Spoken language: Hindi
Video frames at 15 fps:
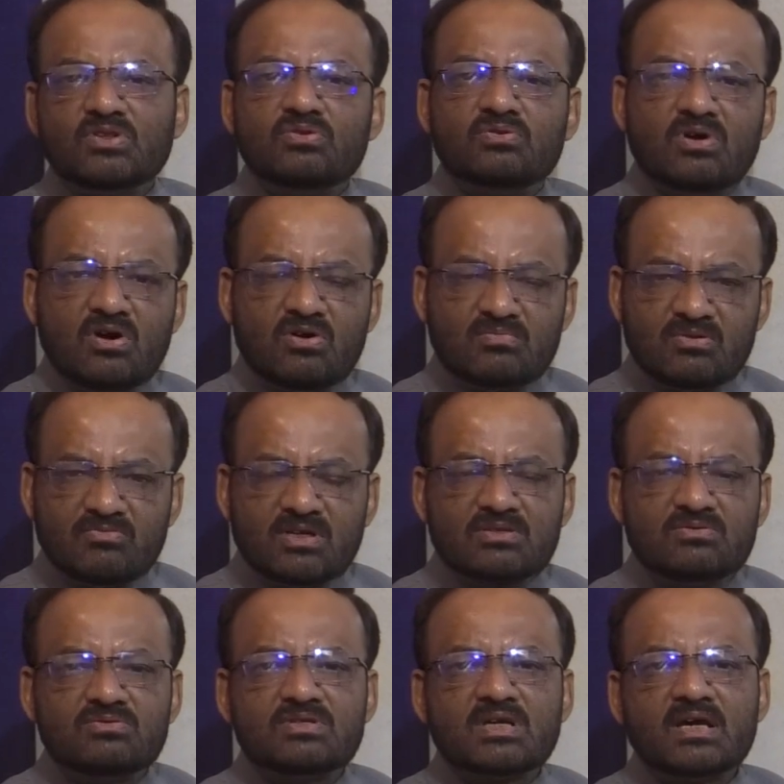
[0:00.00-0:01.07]
दुआओं में
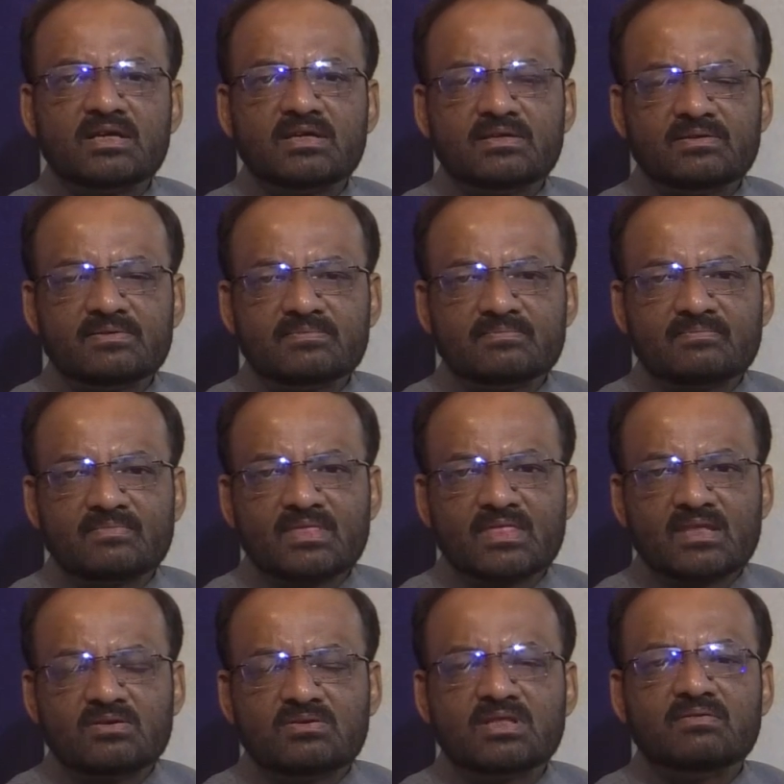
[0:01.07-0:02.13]
वक्त गुजारें
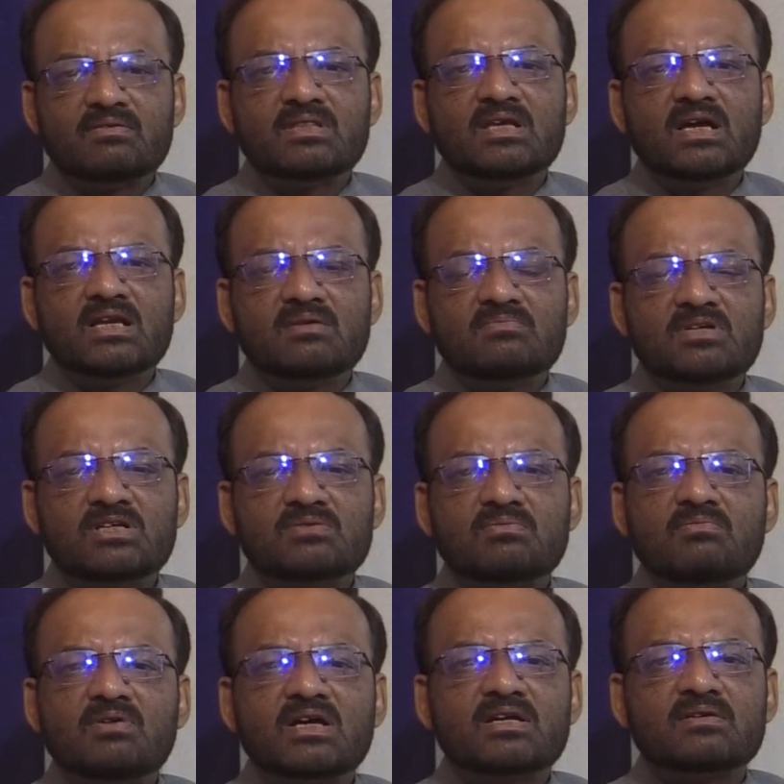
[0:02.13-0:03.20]
खुदावंद आलम ने इस
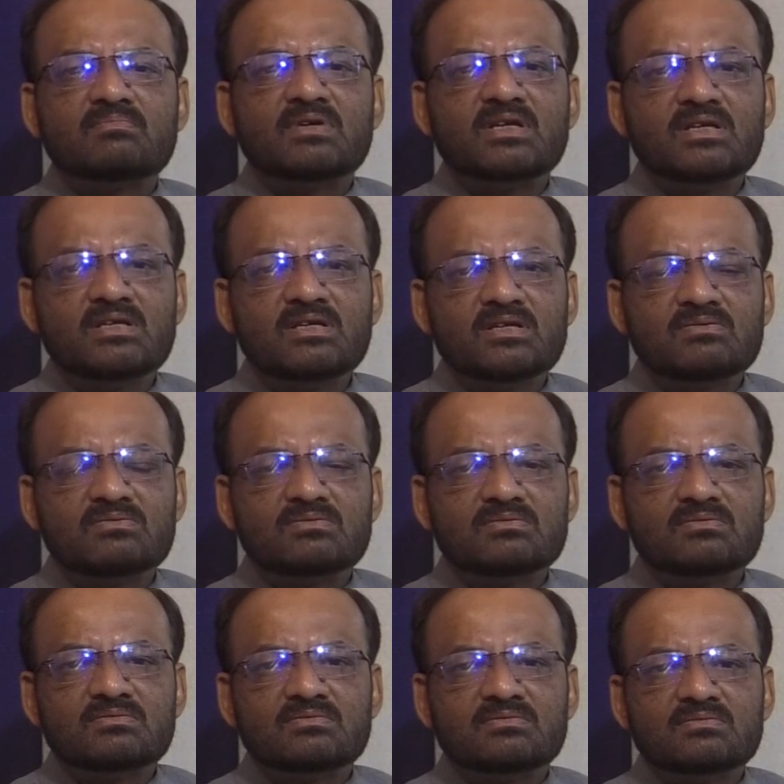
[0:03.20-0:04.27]
मुबारक महीने
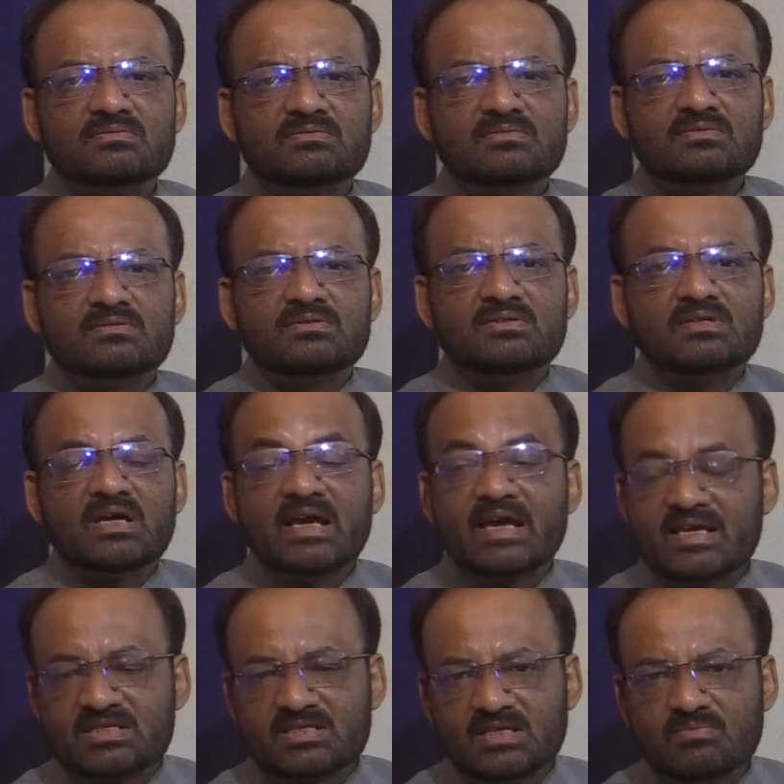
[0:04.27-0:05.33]
को
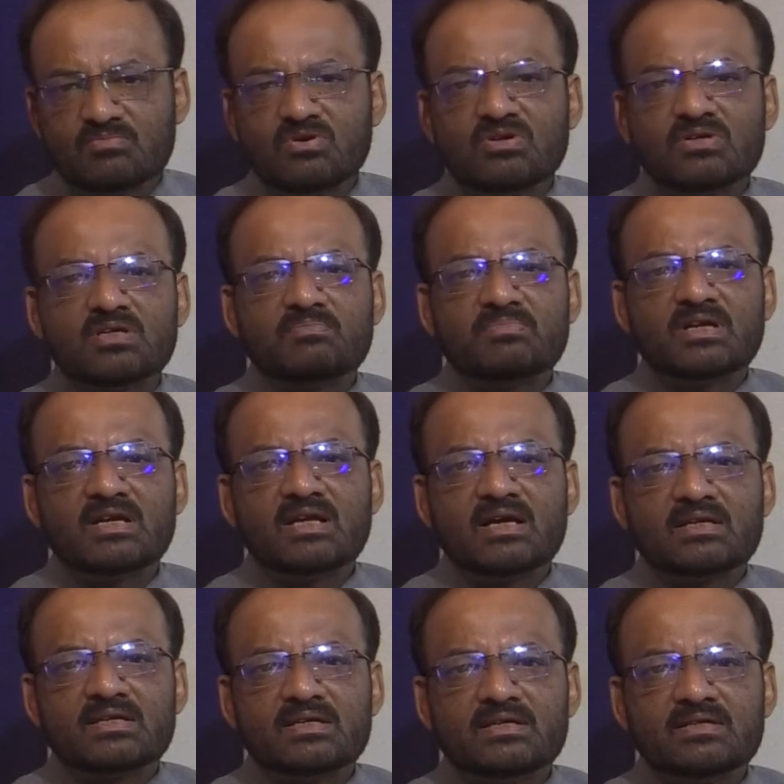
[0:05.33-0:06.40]
ऐसे मौके पर ला
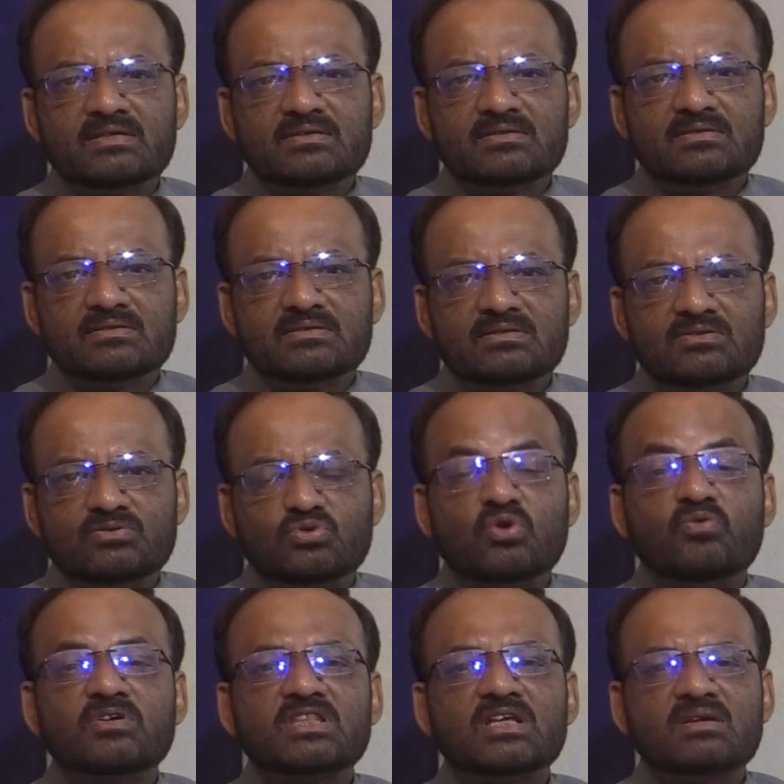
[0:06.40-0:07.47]
के
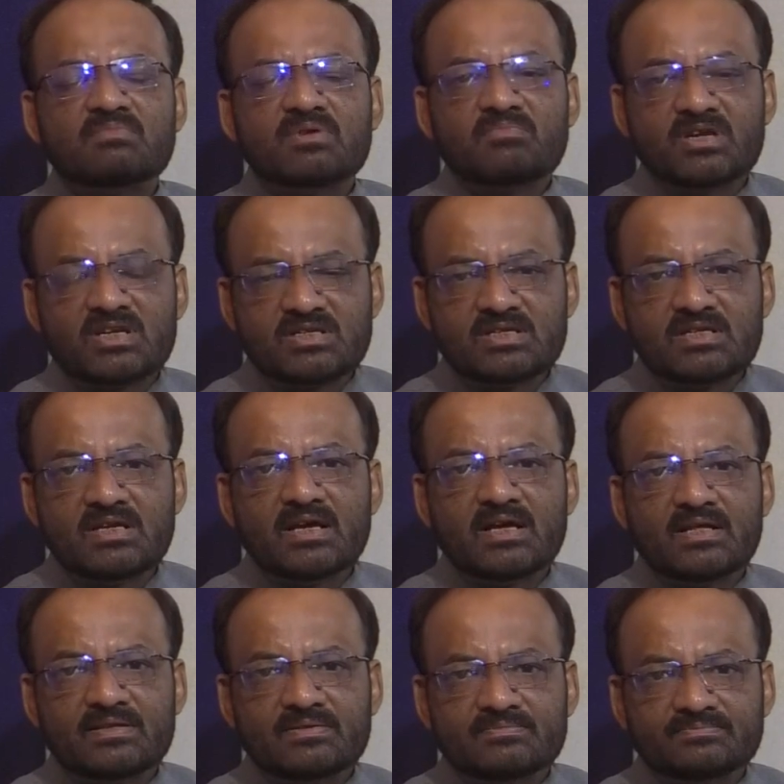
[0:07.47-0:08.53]
तोहफता हमें पेश किया
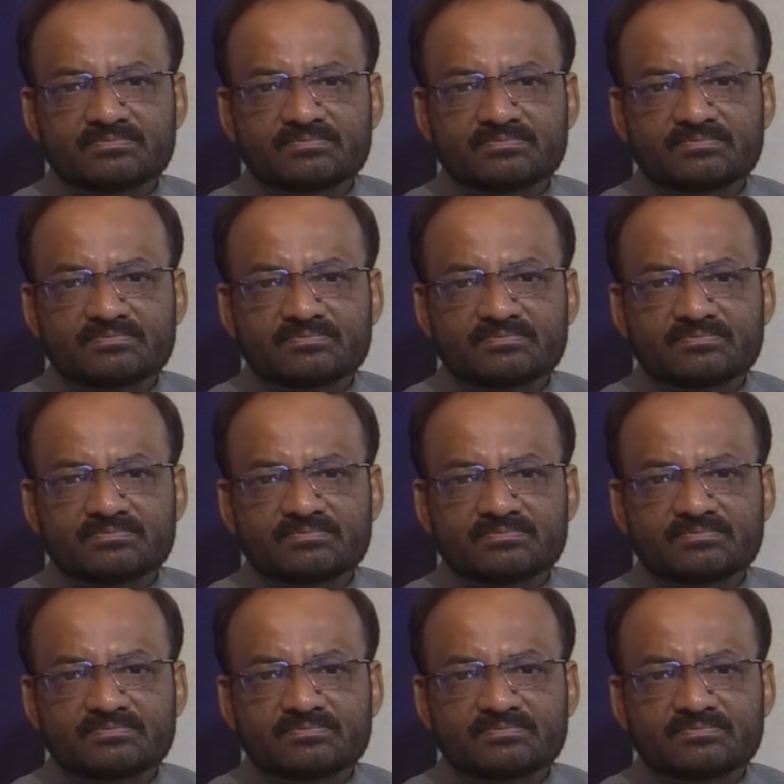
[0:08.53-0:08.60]
है